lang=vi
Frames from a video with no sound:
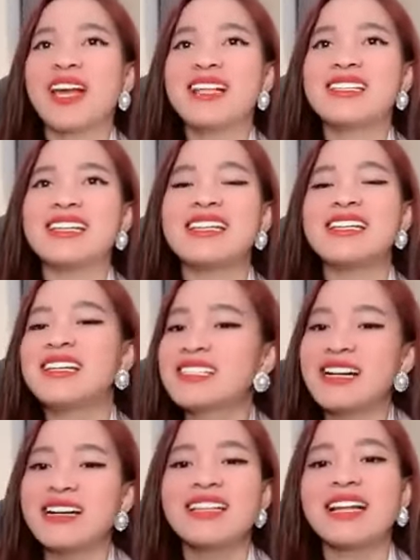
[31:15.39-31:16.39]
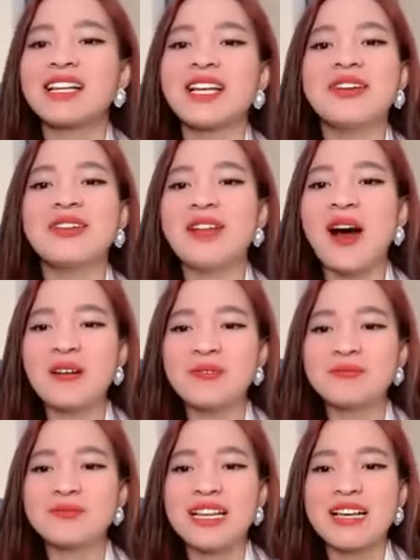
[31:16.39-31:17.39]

các anh chị trở thành cái người đó.